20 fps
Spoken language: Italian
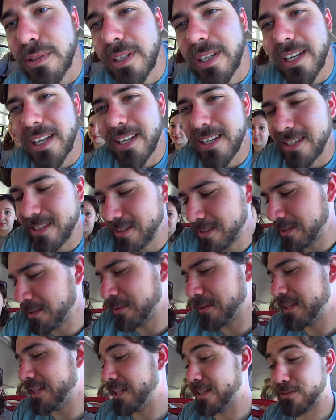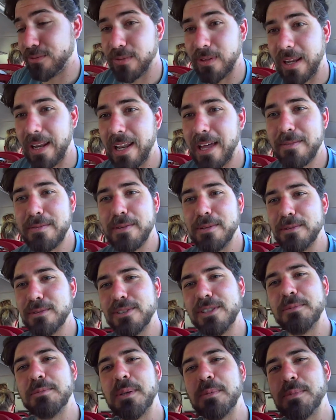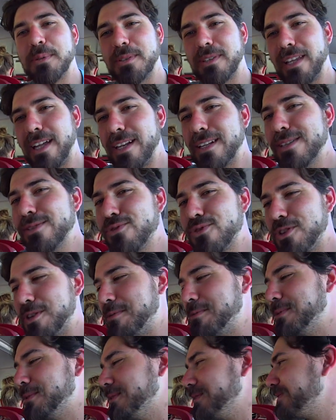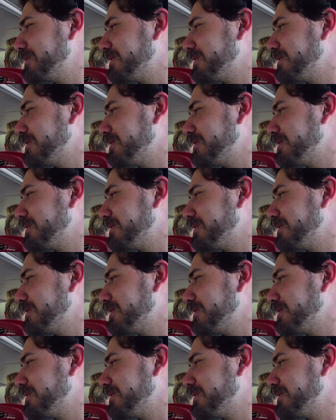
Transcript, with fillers: che in teoria sulla nave non si può portare del cibo,